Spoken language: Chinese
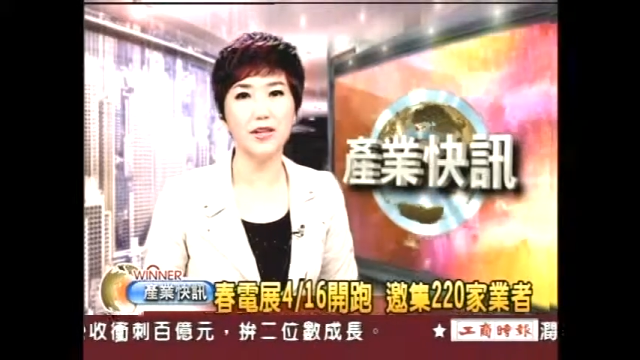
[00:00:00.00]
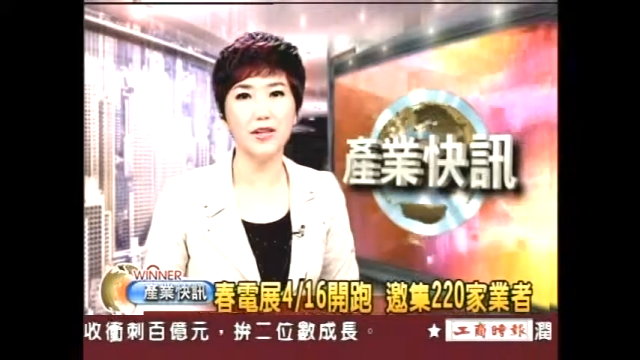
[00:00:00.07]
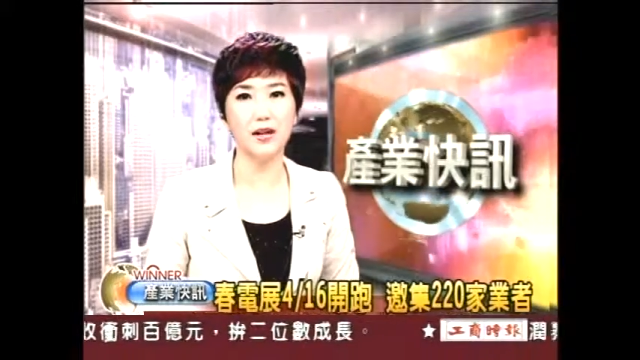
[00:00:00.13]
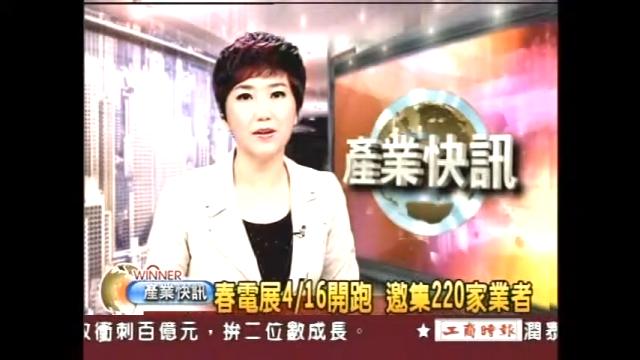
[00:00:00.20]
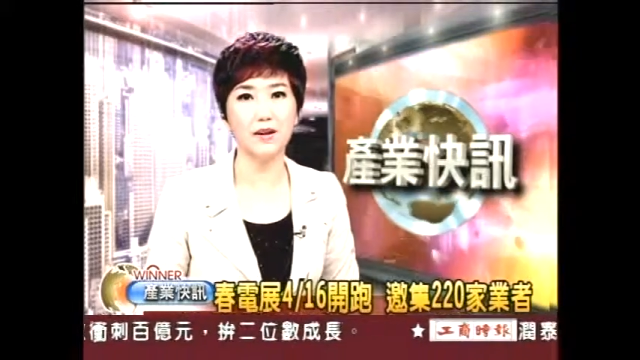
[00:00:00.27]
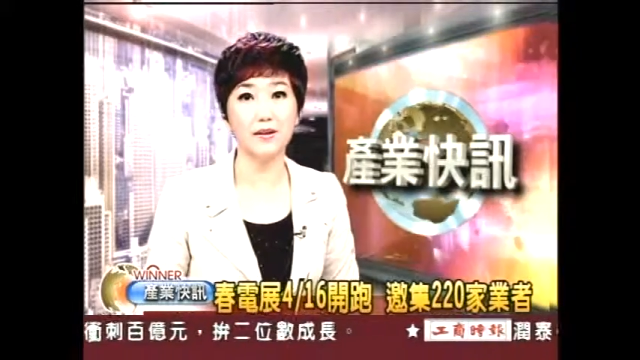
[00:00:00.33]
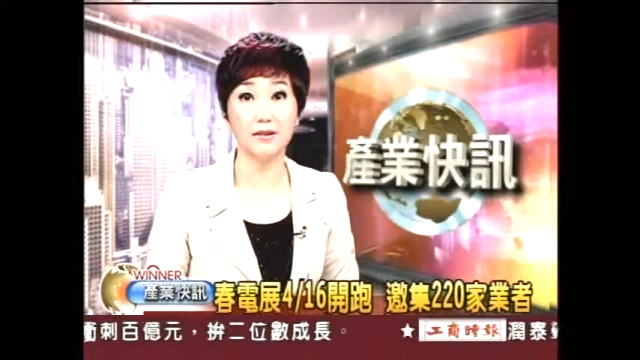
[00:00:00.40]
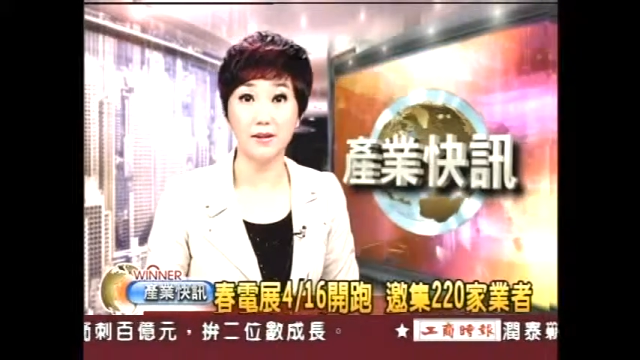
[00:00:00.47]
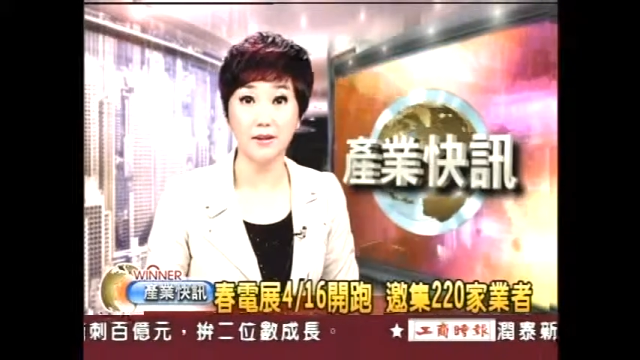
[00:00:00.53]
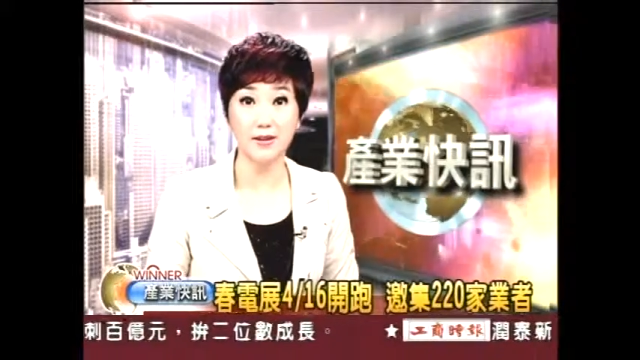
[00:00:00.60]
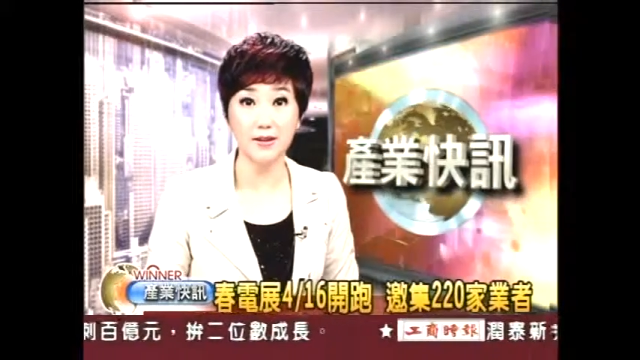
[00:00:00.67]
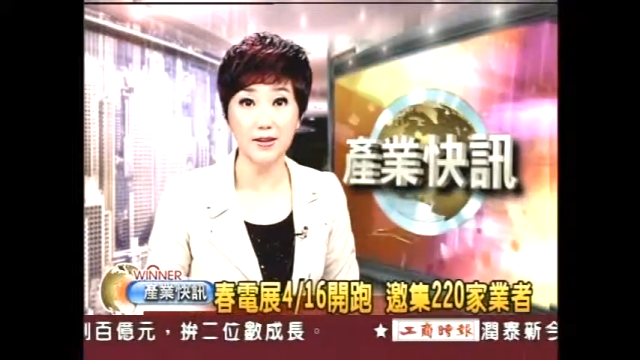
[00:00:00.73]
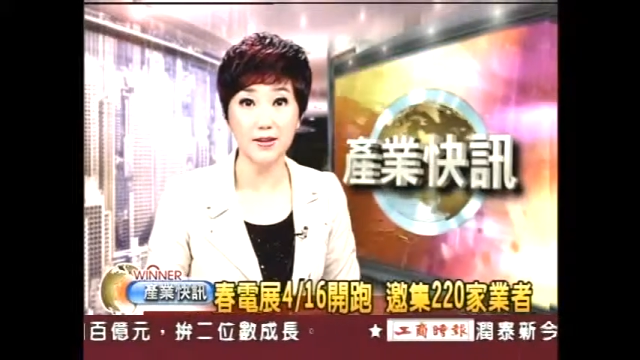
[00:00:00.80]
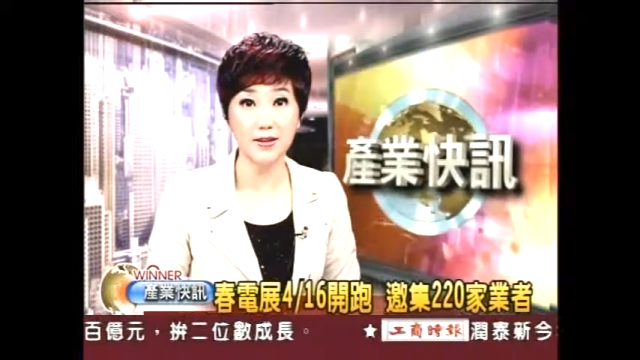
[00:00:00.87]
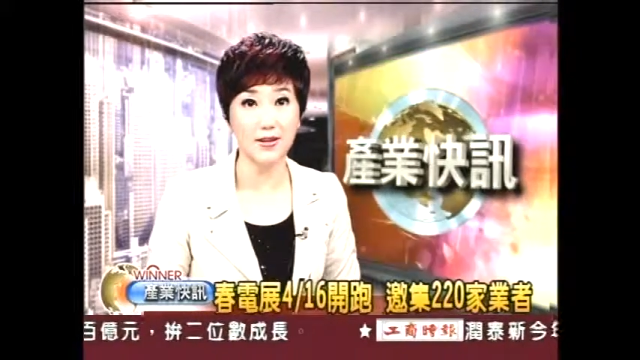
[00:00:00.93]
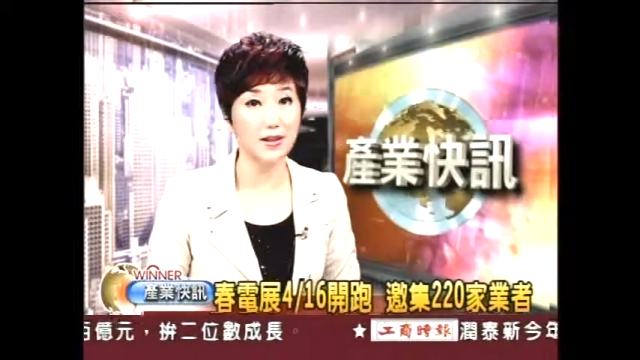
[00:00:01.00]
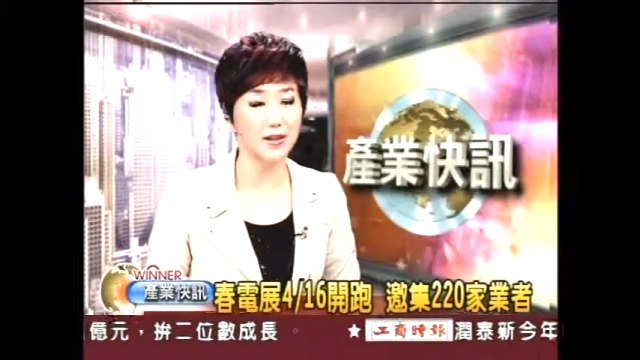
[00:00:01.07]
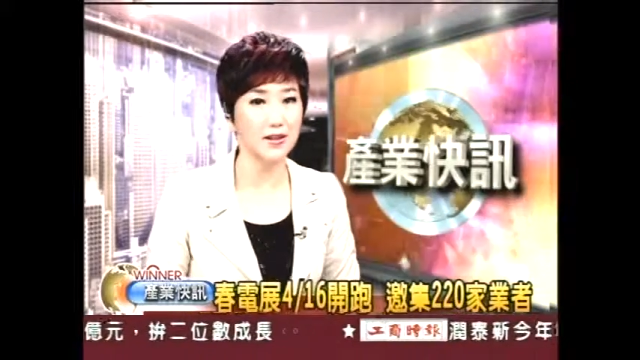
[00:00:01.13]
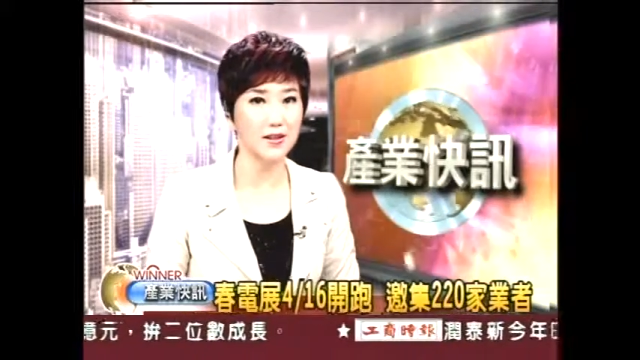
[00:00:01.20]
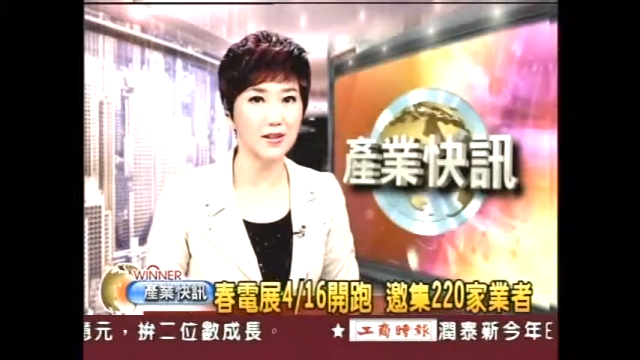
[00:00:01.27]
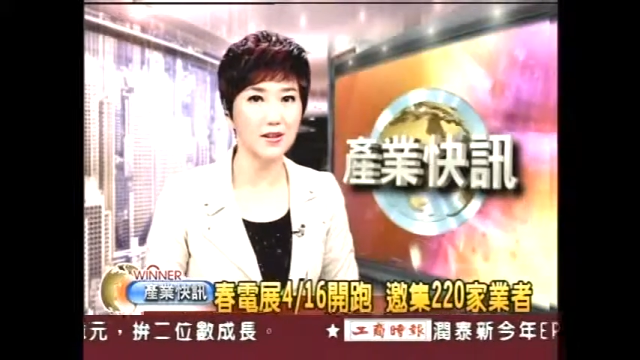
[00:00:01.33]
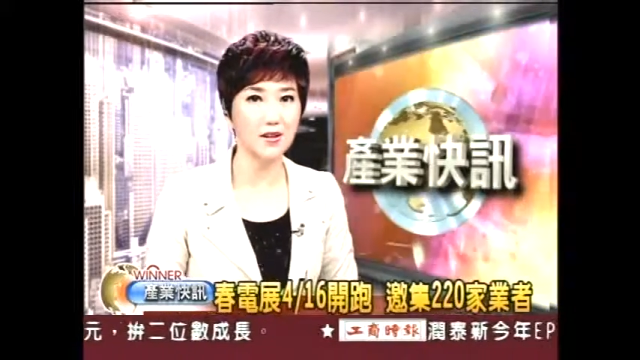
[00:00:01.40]
要让科技结
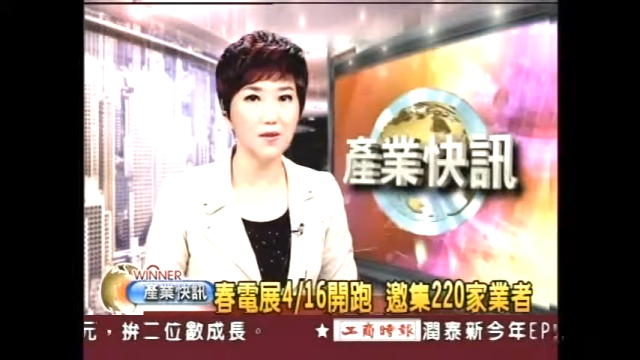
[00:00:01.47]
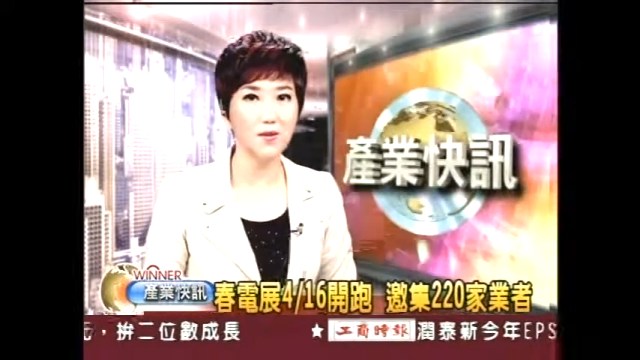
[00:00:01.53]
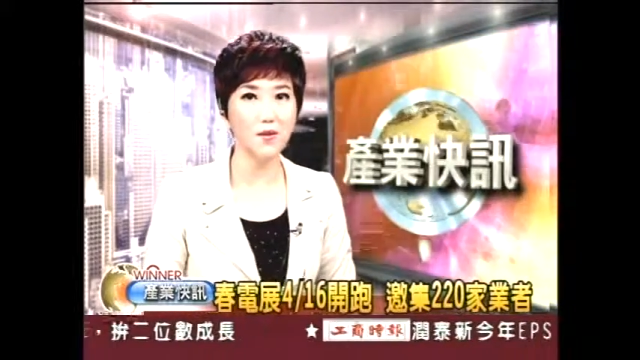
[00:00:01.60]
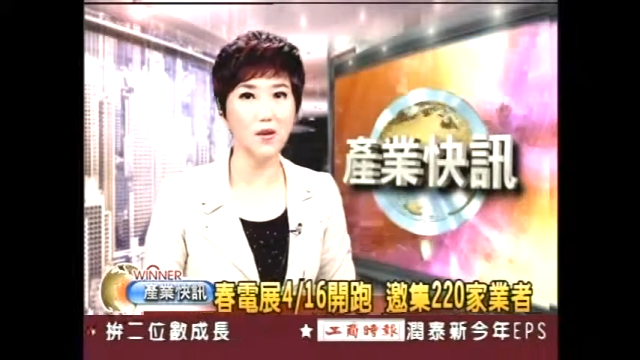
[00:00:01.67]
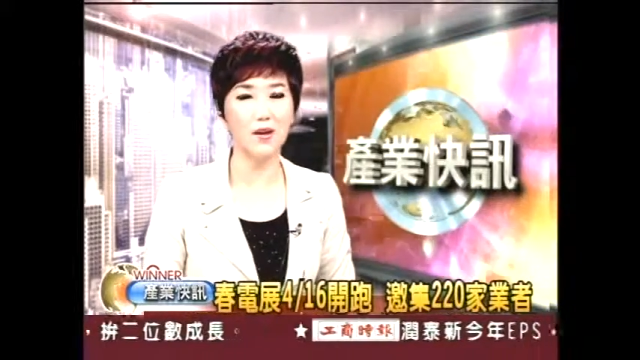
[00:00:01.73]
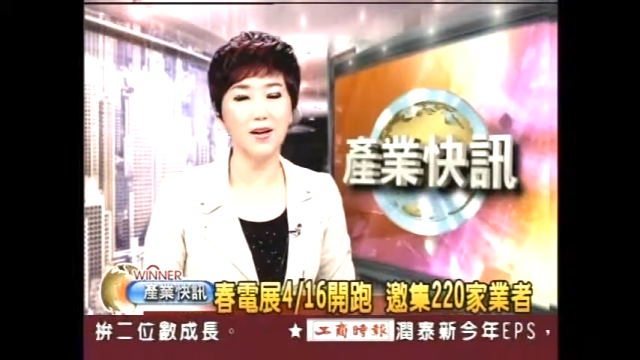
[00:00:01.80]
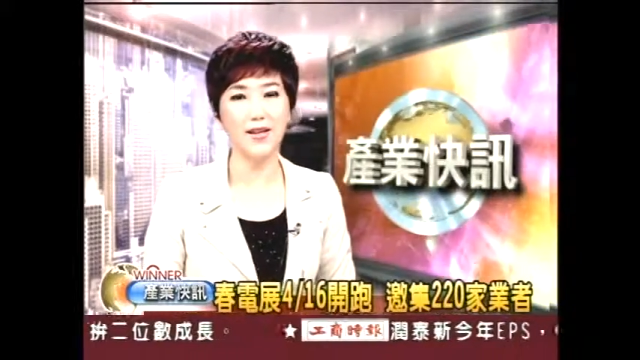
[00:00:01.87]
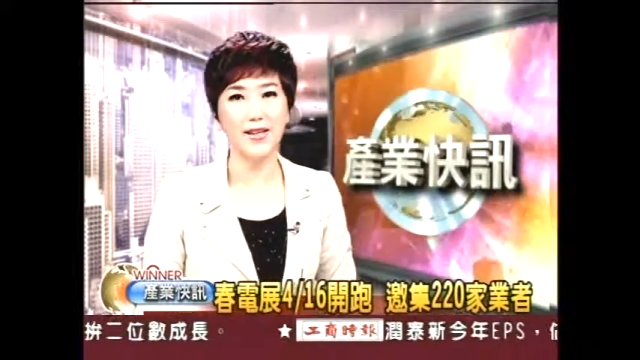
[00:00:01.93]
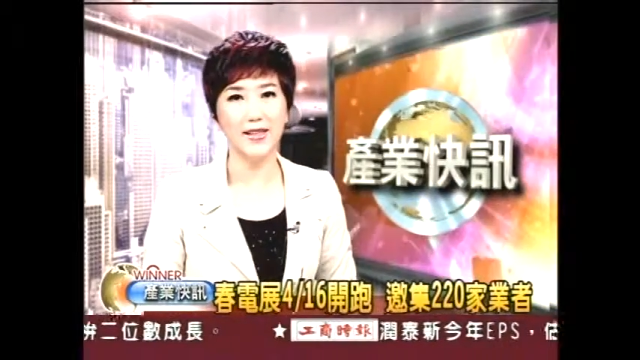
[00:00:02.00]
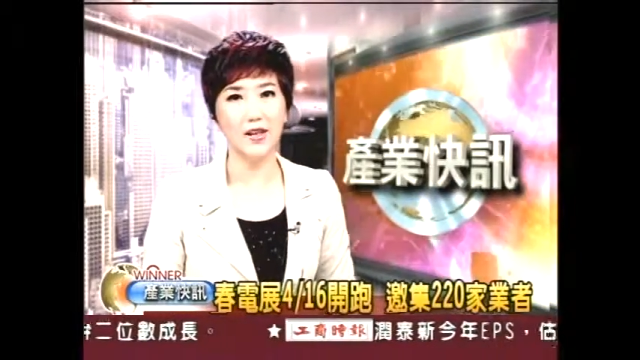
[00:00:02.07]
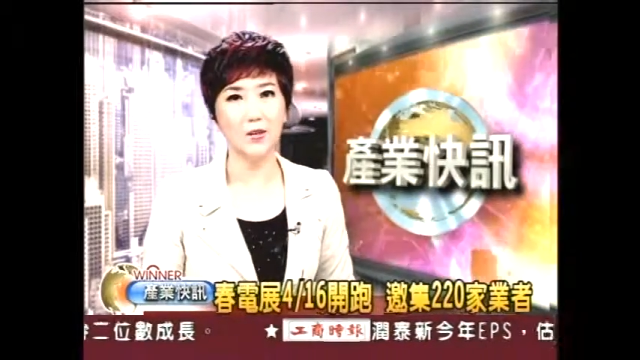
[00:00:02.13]
合生活，